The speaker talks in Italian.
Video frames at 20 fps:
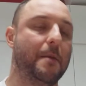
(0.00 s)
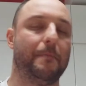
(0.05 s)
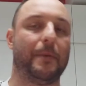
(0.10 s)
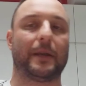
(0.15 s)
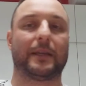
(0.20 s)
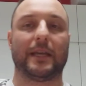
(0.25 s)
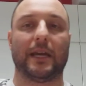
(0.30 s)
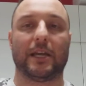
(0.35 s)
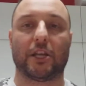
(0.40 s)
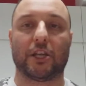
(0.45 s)

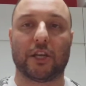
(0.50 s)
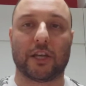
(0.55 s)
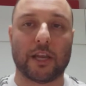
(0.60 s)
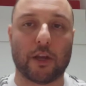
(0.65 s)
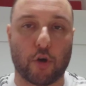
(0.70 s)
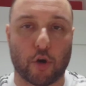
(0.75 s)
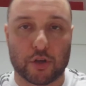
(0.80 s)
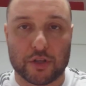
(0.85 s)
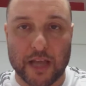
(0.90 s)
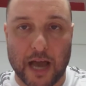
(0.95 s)
Perché
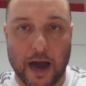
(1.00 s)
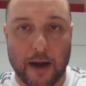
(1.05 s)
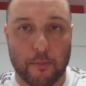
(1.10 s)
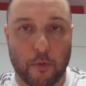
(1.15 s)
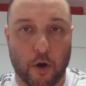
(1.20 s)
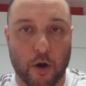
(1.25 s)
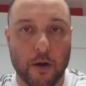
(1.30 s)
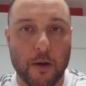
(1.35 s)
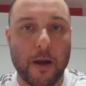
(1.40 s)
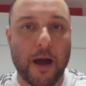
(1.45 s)

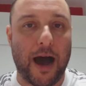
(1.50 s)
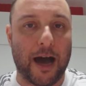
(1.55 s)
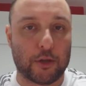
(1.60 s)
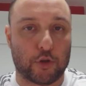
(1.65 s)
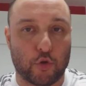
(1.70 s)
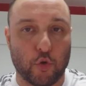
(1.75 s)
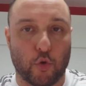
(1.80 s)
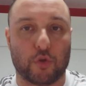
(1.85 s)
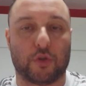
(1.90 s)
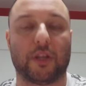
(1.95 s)
ricordiamo a
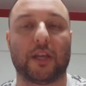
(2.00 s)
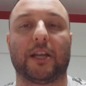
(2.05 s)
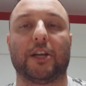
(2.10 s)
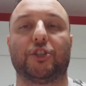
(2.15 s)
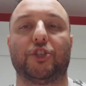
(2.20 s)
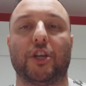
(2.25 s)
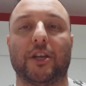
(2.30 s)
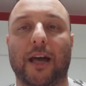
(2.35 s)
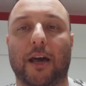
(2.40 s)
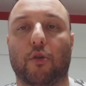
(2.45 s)
tutti che
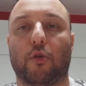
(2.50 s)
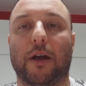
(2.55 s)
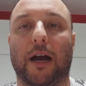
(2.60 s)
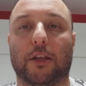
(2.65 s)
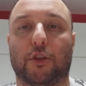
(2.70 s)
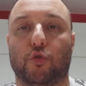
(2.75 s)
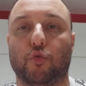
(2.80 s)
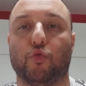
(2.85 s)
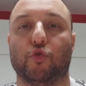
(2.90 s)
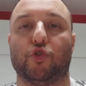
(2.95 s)
Gennaro
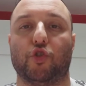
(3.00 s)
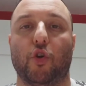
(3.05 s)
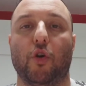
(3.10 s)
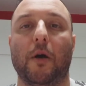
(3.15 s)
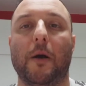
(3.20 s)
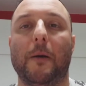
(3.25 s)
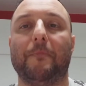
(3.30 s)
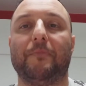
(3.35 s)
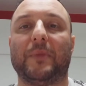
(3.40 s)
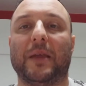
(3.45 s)

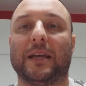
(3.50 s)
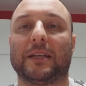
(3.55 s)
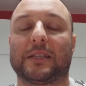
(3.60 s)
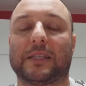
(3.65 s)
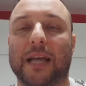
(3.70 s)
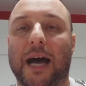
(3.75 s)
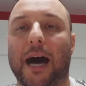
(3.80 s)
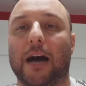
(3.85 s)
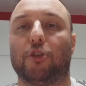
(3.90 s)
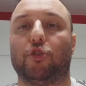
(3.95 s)
Gattuso è
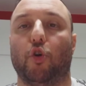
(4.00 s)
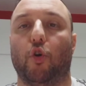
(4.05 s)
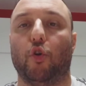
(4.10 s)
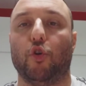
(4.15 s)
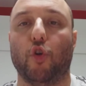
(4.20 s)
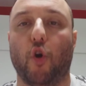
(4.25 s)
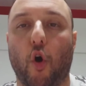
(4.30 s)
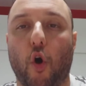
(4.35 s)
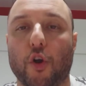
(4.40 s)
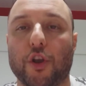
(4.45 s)
stato
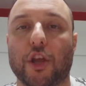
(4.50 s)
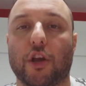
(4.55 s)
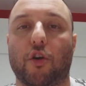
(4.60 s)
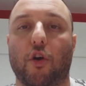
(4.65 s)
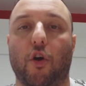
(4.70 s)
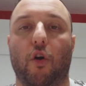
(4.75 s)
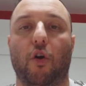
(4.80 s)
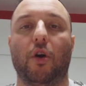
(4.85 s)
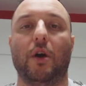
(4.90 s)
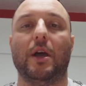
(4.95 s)

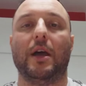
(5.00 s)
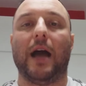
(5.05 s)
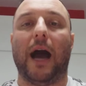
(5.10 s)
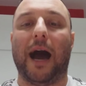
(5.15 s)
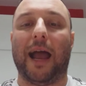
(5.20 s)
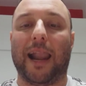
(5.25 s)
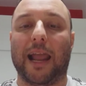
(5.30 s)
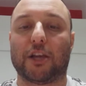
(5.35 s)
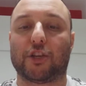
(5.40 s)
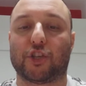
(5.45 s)
l'unico
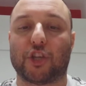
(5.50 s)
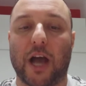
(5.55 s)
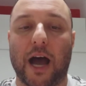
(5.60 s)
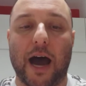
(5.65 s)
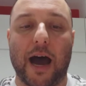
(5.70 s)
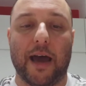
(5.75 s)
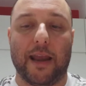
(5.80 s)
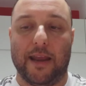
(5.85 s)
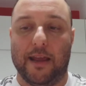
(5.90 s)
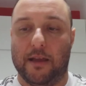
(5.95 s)
a
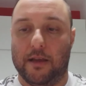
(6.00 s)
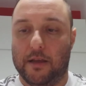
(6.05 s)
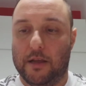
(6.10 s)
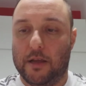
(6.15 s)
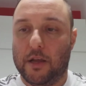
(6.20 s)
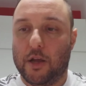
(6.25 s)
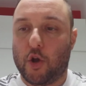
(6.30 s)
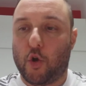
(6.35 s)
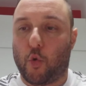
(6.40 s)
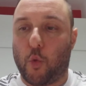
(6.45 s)
lasciare
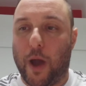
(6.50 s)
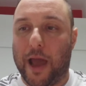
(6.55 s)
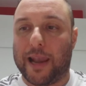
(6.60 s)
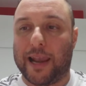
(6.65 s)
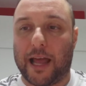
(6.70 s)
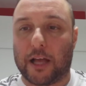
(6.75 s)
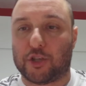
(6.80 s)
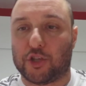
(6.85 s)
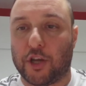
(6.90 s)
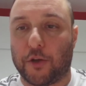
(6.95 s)

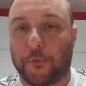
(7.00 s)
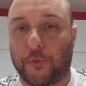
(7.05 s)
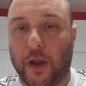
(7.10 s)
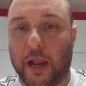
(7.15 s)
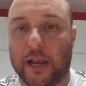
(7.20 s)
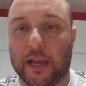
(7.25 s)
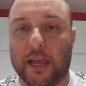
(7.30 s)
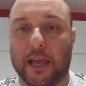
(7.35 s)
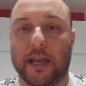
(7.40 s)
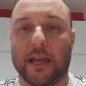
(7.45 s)
quella cifra
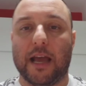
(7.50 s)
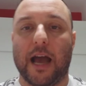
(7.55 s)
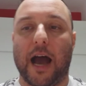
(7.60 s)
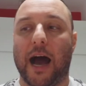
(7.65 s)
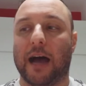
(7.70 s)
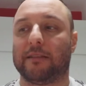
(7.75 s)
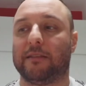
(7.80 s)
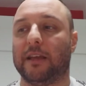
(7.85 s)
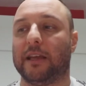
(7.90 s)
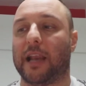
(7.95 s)
lì,
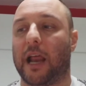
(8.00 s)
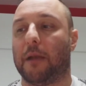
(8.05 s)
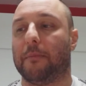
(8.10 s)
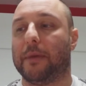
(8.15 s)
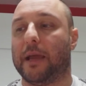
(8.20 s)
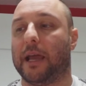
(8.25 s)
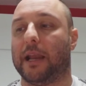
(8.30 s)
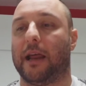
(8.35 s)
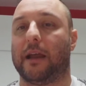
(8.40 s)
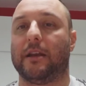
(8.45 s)
a dire al
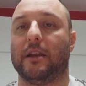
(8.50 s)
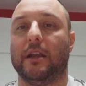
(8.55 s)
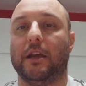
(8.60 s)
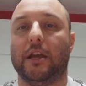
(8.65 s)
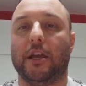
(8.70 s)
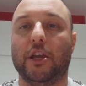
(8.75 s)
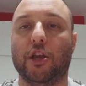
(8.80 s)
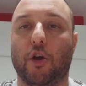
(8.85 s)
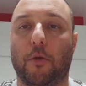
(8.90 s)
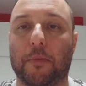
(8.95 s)
Milan
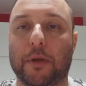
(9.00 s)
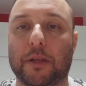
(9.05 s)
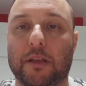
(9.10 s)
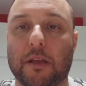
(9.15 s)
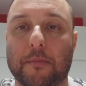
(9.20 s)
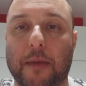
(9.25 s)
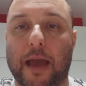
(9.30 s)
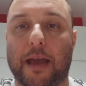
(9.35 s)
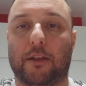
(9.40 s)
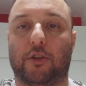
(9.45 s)
io mi
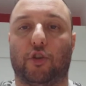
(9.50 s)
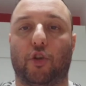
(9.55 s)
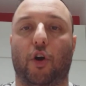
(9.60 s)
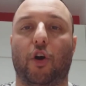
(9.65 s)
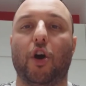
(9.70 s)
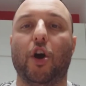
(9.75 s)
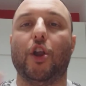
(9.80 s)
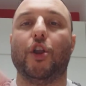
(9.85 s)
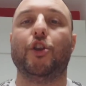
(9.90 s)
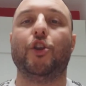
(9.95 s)

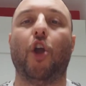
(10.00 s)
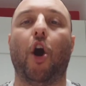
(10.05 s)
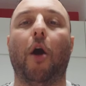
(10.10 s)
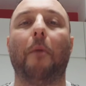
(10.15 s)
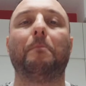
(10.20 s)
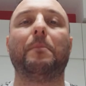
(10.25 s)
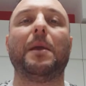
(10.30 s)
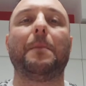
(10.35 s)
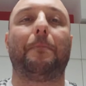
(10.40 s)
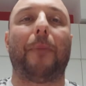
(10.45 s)
dimetto,
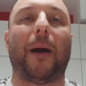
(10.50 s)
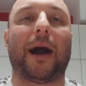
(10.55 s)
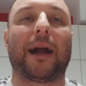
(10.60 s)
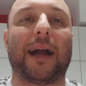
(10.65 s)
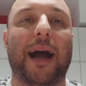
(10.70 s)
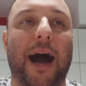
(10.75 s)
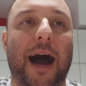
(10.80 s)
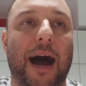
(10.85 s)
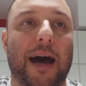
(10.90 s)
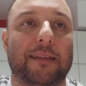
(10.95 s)
non mi
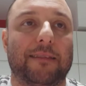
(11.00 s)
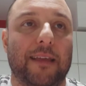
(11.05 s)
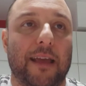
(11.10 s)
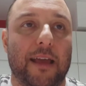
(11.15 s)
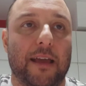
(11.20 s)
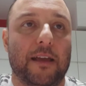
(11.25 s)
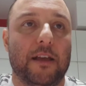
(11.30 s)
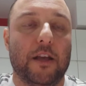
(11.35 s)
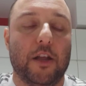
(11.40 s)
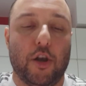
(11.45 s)

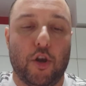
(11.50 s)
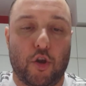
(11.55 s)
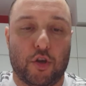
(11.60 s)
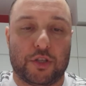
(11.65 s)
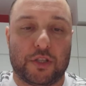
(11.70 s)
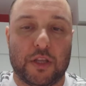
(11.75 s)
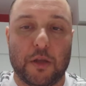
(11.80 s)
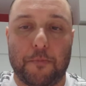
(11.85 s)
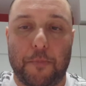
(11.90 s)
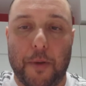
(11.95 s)
pagate lo
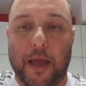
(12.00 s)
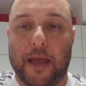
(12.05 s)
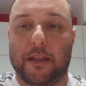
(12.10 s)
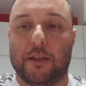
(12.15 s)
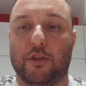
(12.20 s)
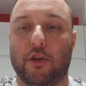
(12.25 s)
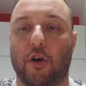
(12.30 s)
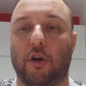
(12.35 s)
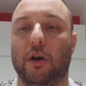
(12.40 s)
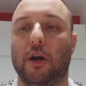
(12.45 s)

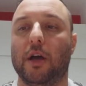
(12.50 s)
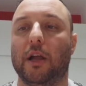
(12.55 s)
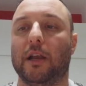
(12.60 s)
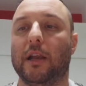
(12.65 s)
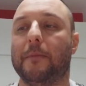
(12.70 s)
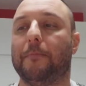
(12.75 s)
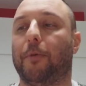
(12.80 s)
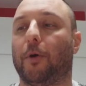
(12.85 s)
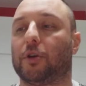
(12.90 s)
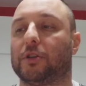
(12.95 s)
stipendio,
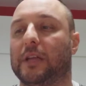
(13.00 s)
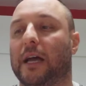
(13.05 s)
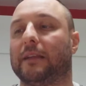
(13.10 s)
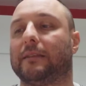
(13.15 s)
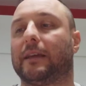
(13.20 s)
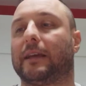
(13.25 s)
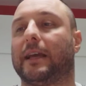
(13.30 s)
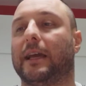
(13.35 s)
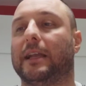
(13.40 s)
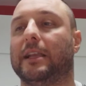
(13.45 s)

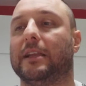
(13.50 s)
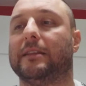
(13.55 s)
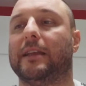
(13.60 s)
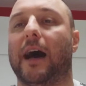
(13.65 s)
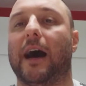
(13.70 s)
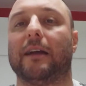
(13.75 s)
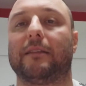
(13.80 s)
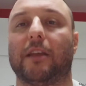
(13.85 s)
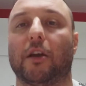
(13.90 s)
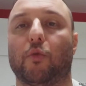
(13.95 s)
l'importante è che gli
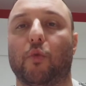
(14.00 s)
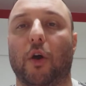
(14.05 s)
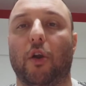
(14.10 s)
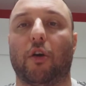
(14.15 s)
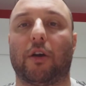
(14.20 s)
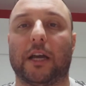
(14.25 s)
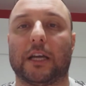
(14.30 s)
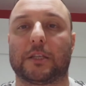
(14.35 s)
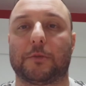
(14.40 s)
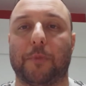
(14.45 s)
date
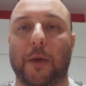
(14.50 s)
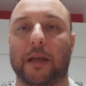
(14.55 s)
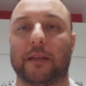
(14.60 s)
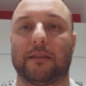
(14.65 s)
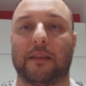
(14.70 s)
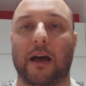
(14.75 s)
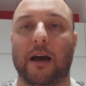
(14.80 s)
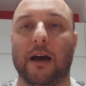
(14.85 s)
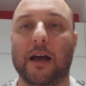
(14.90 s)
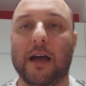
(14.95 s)
quello che
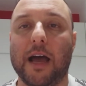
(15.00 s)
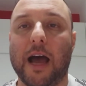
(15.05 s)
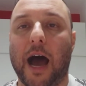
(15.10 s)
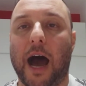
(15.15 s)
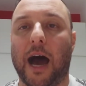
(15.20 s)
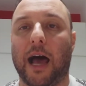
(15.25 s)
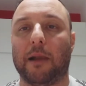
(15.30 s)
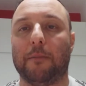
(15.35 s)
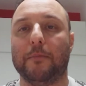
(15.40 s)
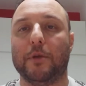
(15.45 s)
aspetta
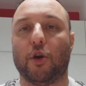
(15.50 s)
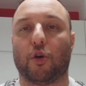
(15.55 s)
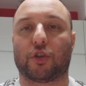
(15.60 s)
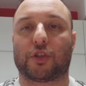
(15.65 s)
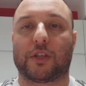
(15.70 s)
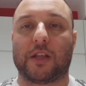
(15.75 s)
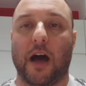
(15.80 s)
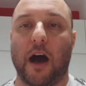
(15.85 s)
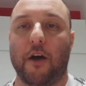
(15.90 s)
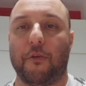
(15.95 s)
al mio
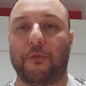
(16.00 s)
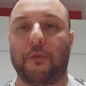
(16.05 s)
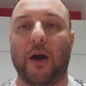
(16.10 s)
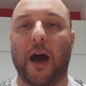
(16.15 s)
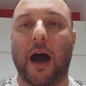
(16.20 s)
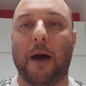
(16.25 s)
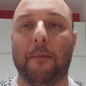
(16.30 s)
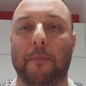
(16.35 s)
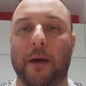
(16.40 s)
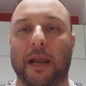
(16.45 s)
staff.
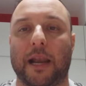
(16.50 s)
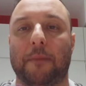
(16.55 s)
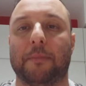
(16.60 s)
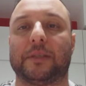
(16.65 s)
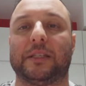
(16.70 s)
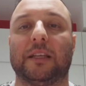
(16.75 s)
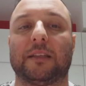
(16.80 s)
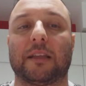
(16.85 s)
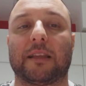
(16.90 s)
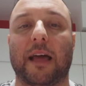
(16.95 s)
A Manam
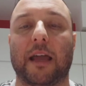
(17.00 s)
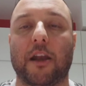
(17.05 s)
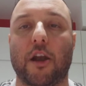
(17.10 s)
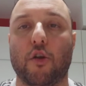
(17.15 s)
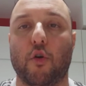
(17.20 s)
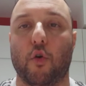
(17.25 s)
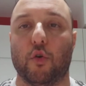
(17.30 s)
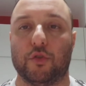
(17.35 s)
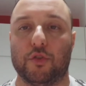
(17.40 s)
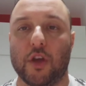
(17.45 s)
si te danno
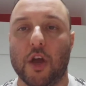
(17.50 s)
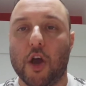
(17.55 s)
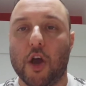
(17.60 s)
nulla.